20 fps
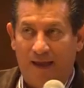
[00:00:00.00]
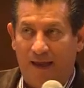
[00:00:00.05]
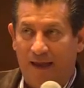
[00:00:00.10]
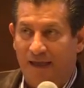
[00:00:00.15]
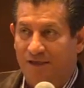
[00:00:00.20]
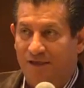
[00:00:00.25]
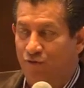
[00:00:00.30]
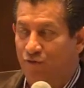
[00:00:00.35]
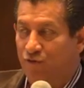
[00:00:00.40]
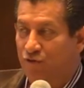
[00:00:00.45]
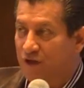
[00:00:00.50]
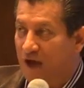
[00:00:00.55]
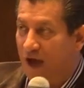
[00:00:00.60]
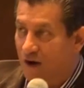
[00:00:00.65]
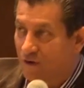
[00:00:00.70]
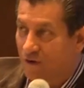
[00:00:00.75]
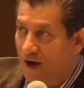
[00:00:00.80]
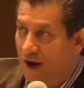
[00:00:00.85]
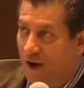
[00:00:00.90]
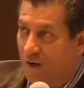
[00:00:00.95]

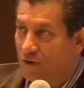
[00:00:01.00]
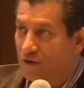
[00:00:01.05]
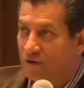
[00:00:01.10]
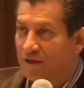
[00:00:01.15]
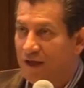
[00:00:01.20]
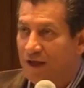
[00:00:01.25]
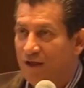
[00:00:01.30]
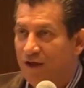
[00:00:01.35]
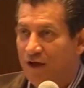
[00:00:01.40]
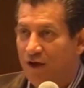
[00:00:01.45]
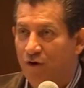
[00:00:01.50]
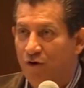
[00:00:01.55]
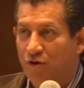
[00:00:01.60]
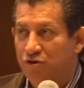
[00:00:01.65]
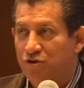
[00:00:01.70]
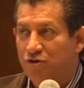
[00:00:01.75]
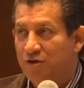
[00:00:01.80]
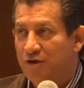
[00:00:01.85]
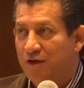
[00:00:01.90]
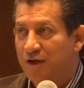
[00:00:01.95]
escucharon la voz de
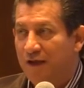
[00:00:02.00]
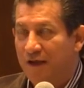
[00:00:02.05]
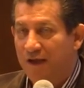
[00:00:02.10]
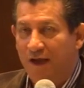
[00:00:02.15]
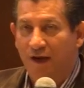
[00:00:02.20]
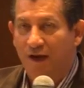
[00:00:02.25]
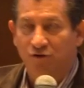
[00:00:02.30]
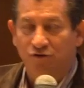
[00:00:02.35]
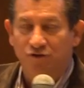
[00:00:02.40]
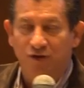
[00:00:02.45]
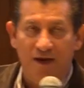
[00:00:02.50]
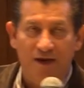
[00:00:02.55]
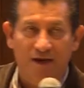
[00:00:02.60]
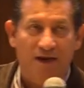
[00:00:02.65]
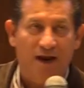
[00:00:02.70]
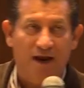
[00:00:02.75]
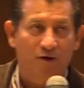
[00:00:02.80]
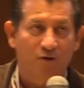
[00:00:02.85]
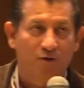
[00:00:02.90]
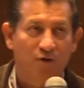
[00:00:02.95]
Dios que los
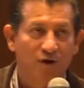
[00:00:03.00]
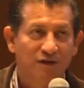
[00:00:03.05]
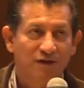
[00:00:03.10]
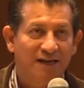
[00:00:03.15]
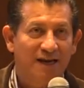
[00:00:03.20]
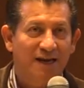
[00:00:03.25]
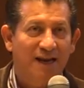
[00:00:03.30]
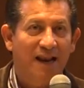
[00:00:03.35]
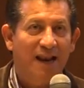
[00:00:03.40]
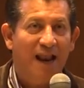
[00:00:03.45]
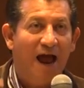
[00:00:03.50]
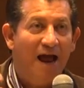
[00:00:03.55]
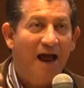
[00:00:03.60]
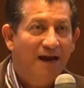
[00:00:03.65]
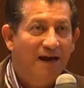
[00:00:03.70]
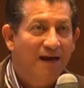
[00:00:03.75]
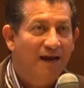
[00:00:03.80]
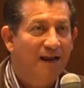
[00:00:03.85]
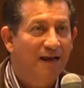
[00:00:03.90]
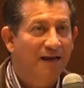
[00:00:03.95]
encargó de ser el
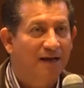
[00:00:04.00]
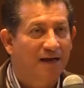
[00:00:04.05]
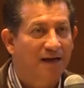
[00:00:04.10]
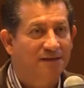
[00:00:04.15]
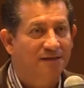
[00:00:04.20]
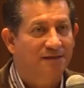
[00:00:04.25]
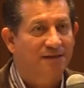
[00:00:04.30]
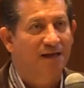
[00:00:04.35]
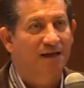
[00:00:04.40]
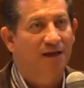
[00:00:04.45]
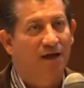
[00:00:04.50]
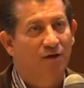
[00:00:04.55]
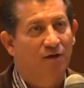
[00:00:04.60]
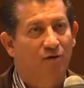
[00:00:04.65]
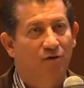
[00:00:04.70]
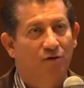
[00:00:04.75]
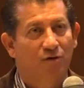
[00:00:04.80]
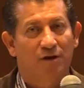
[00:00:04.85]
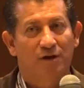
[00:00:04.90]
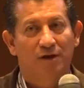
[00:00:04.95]
ángel
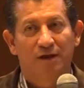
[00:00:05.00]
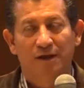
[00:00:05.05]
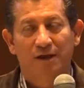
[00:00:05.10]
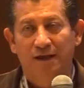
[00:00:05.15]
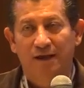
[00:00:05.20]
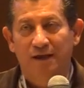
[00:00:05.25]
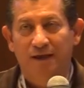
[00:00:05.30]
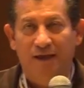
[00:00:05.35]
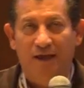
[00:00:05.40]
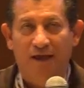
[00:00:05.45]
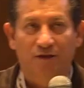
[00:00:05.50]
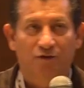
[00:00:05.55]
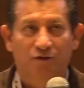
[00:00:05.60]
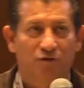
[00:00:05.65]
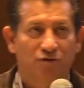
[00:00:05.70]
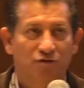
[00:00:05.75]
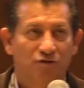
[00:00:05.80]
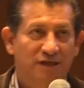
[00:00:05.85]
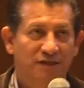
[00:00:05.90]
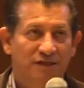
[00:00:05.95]
castigador y
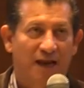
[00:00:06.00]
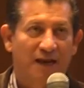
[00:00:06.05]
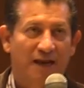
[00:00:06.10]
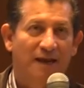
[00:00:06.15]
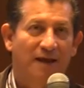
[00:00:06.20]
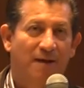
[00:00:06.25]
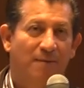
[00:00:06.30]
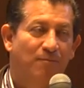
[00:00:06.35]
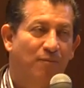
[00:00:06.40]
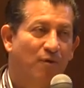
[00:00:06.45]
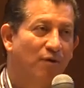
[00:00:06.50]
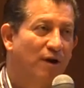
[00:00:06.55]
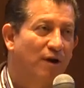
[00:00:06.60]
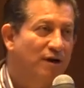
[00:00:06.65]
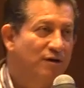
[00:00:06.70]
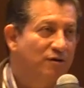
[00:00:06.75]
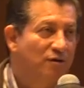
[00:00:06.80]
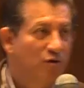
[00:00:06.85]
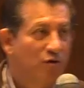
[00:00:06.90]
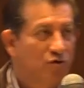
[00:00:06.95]
entonces salían por las
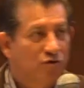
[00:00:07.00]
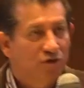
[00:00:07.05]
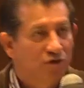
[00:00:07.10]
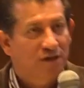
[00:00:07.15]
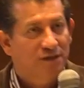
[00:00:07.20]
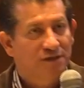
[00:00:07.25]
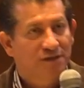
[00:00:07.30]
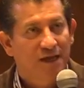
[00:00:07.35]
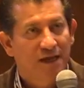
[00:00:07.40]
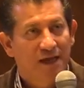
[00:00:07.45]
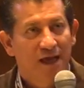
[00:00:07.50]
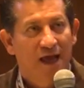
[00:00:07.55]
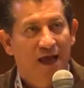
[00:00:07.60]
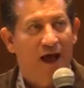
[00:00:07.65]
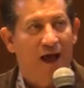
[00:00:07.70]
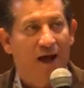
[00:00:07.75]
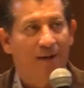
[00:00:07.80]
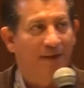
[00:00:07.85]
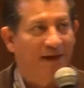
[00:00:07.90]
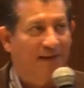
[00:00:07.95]
noches
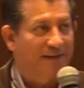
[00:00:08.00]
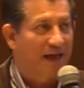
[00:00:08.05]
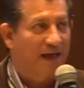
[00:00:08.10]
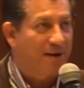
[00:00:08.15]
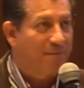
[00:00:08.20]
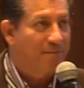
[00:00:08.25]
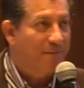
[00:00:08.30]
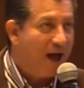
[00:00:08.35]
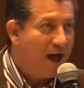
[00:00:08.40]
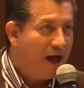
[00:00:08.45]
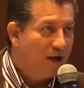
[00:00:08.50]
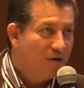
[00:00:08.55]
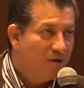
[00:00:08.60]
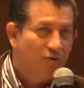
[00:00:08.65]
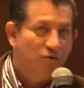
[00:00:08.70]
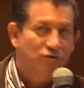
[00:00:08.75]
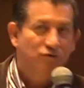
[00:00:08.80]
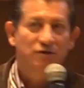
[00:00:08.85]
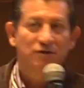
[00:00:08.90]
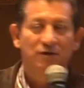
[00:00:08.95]
a matar
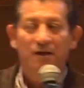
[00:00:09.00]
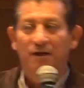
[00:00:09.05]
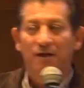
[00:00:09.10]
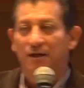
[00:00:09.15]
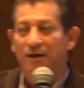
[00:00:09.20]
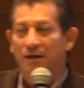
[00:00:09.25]
vagos,